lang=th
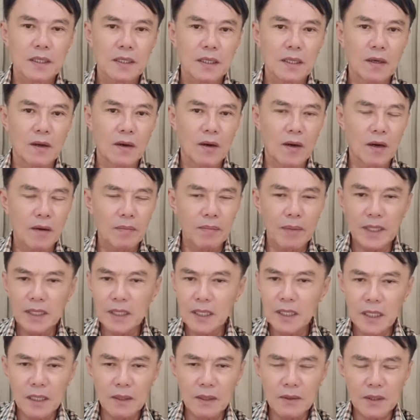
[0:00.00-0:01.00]
ออกไปเที่
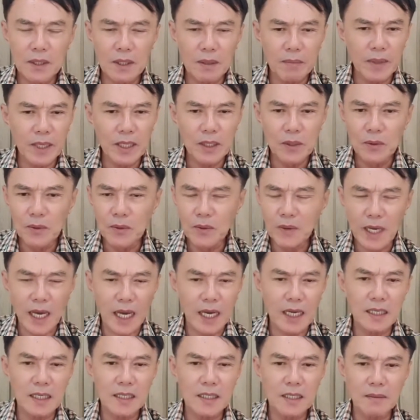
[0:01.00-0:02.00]
ยวจะไปดูหนัง
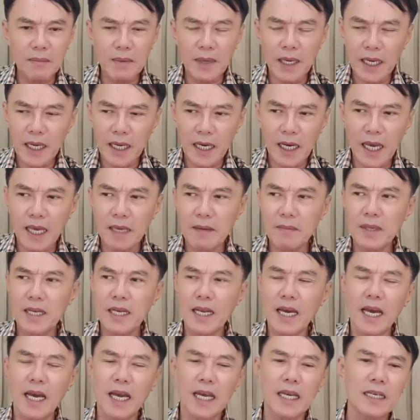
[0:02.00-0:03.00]
จะไปอะไรไม่ได้
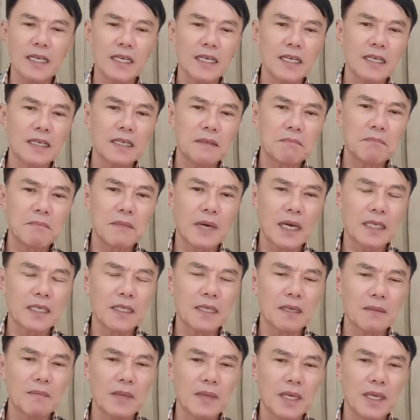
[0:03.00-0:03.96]
เลย มันจะมี